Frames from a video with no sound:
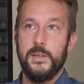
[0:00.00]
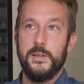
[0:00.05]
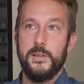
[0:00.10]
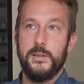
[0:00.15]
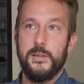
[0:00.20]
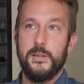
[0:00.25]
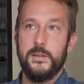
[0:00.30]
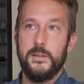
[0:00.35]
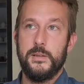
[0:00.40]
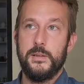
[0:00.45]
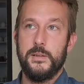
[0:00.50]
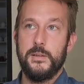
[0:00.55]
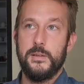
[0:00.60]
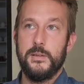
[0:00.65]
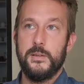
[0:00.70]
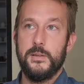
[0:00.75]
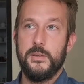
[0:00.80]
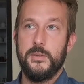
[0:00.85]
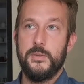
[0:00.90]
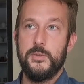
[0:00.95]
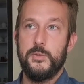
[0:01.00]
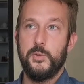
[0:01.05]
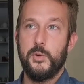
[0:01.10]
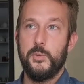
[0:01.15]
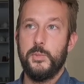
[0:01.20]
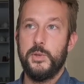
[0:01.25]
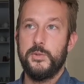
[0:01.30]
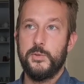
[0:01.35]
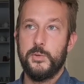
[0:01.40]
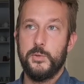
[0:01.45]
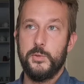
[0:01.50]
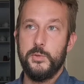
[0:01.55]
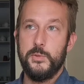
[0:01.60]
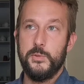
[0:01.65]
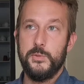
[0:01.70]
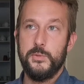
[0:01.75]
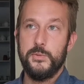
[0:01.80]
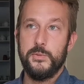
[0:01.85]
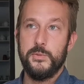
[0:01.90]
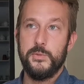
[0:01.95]
Euh, sur
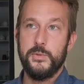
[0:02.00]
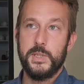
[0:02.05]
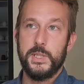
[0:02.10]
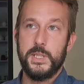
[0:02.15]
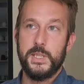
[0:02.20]
Mastodon,